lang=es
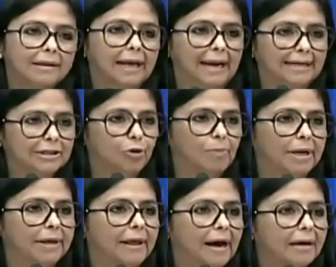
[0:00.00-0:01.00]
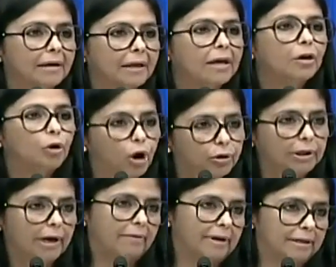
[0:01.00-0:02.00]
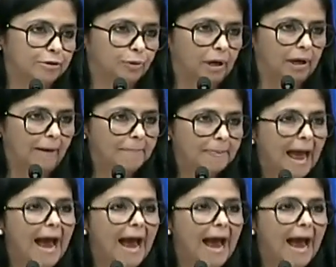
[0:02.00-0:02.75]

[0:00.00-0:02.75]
de lesa humanidad contra Venezuela.